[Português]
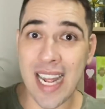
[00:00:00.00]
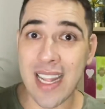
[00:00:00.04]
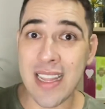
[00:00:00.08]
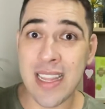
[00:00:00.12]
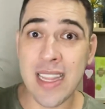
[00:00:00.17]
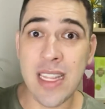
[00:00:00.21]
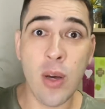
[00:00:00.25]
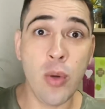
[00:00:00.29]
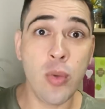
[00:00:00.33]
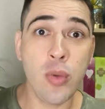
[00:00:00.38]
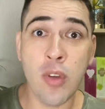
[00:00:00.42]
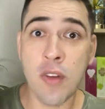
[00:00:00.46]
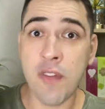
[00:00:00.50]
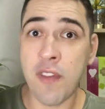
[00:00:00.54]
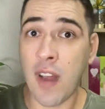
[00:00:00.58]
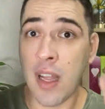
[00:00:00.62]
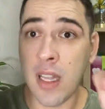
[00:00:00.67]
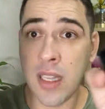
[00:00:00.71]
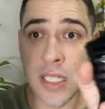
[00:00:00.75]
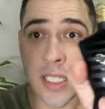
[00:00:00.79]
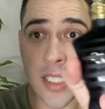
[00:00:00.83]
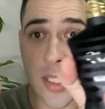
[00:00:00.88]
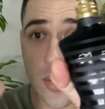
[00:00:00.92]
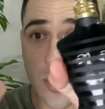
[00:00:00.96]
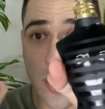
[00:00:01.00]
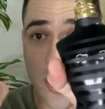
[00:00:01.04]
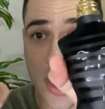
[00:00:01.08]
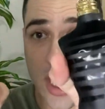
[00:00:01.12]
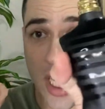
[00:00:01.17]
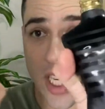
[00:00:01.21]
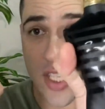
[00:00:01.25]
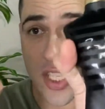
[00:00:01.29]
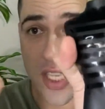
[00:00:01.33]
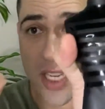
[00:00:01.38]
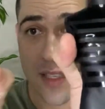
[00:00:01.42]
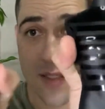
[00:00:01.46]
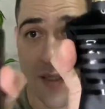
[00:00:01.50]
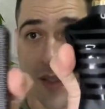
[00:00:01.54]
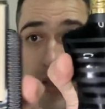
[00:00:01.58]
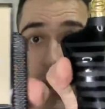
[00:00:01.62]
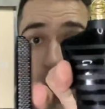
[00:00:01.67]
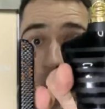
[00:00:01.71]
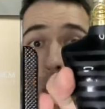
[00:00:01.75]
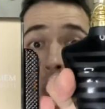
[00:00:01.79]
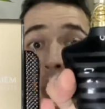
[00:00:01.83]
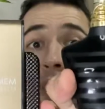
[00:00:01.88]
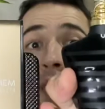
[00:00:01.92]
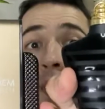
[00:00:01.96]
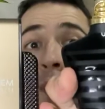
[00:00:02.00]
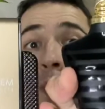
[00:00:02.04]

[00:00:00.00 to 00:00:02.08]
não tô falando, gente, que esses dois